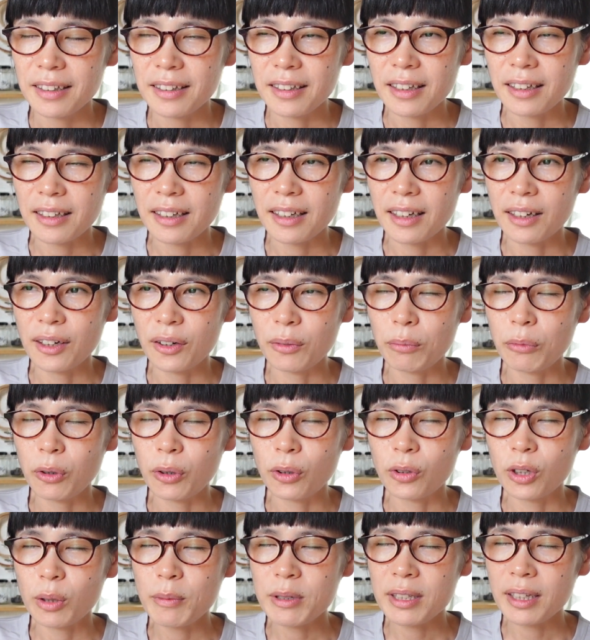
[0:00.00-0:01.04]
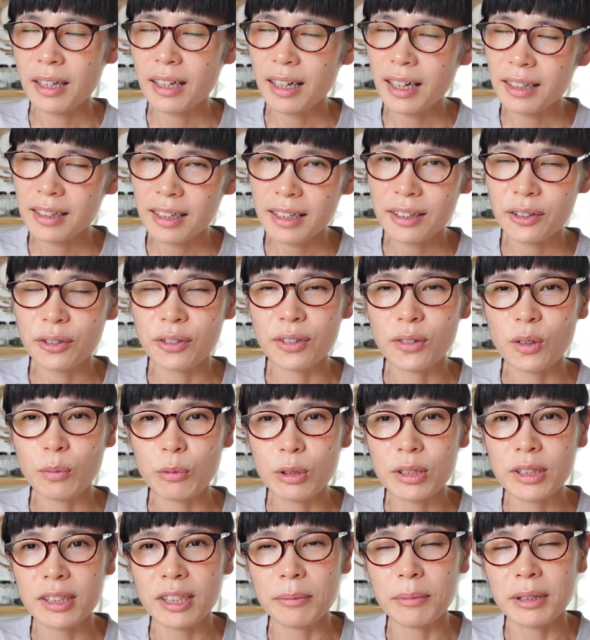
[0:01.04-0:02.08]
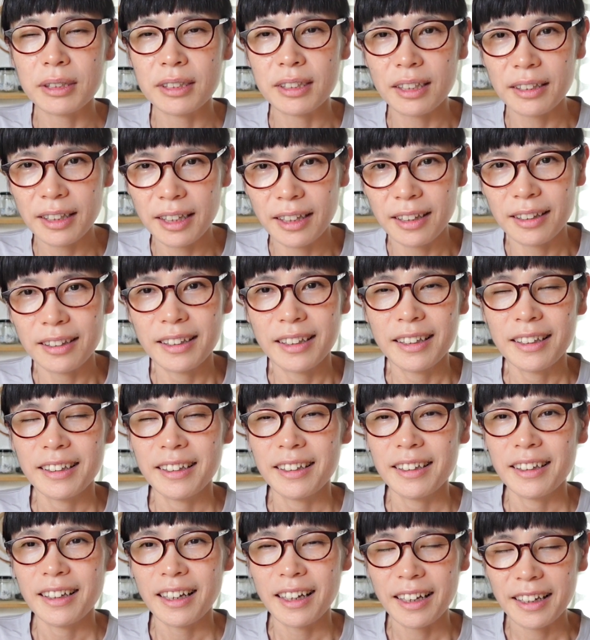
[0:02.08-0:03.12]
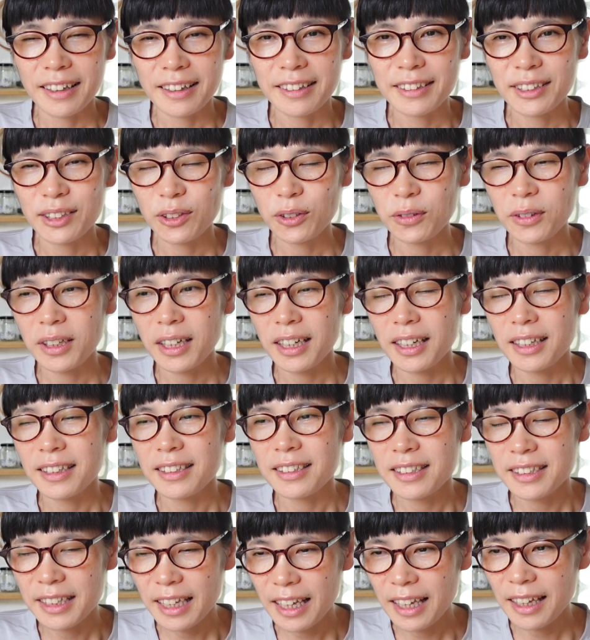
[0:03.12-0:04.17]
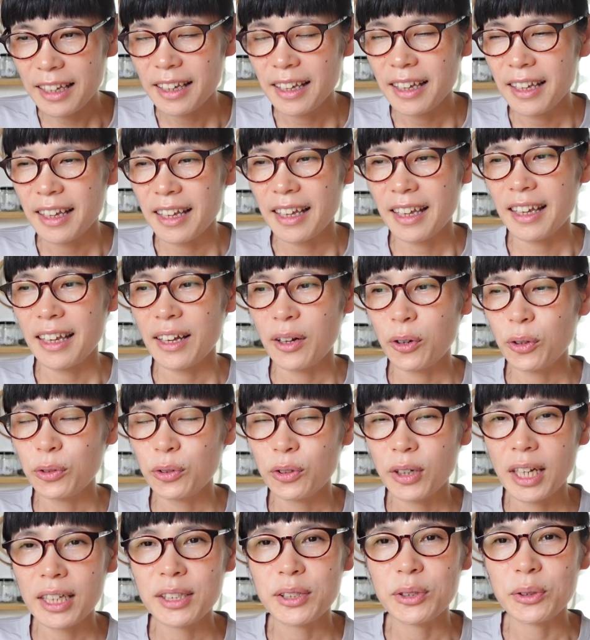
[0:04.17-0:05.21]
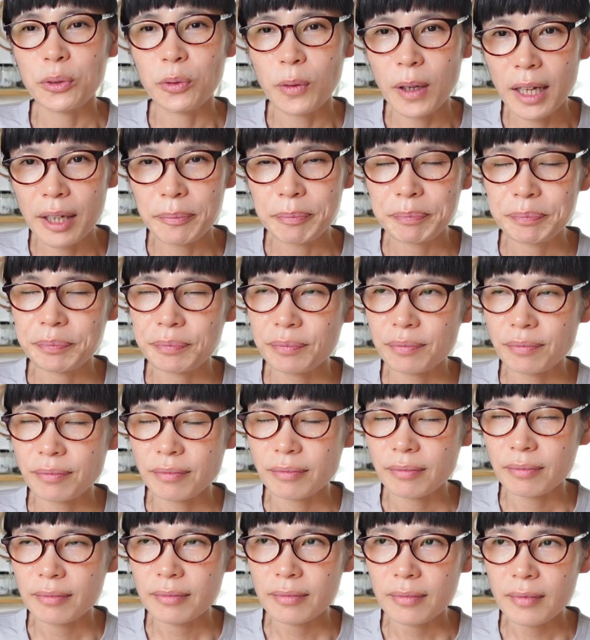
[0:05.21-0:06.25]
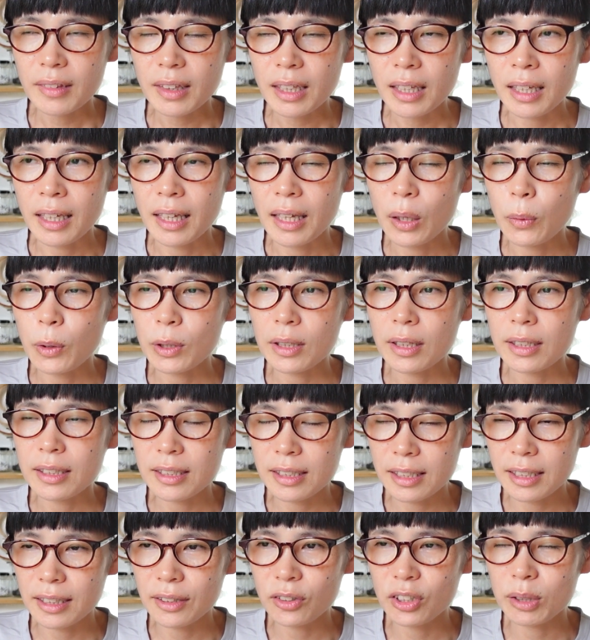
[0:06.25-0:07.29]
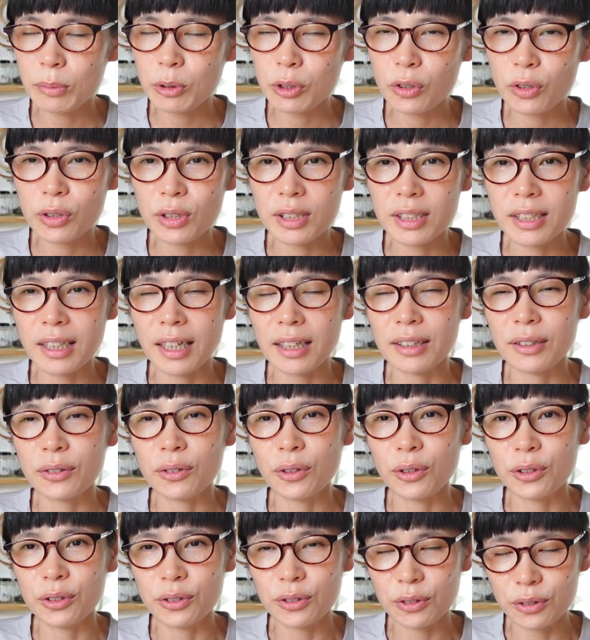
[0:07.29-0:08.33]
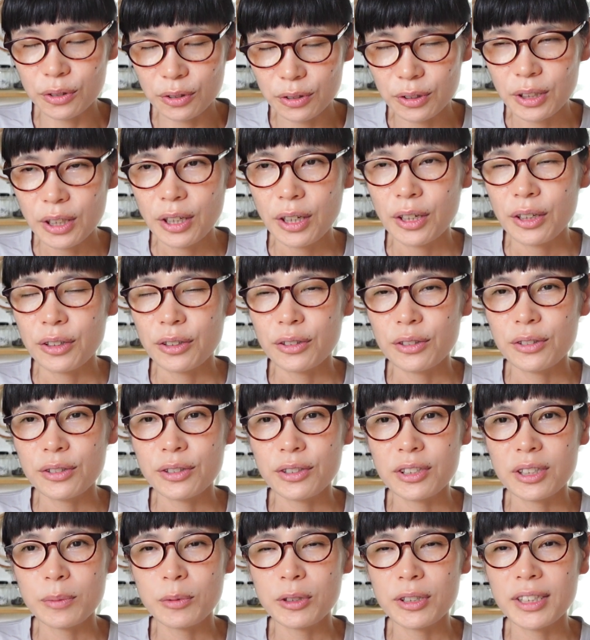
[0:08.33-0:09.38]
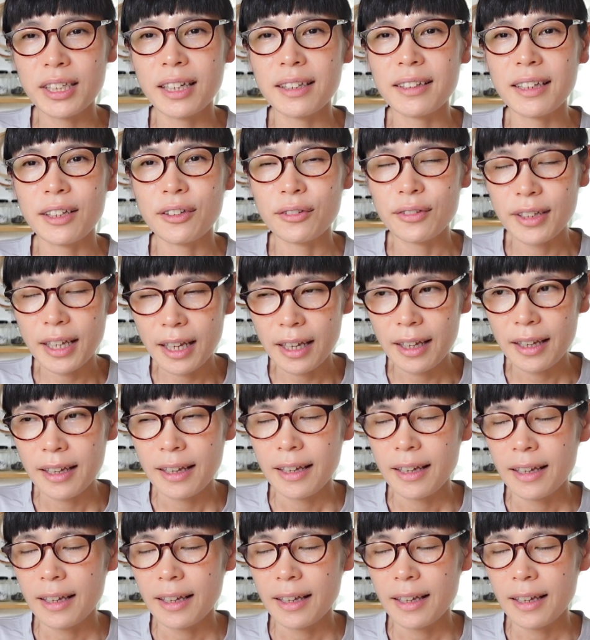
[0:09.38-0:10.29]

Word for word: なんかもうお嫁さんかなというふうに思っちゃいましたねはいそんな感じで、えー、このラジオは、えー、私縫い物時間という YouTube チャンネルで、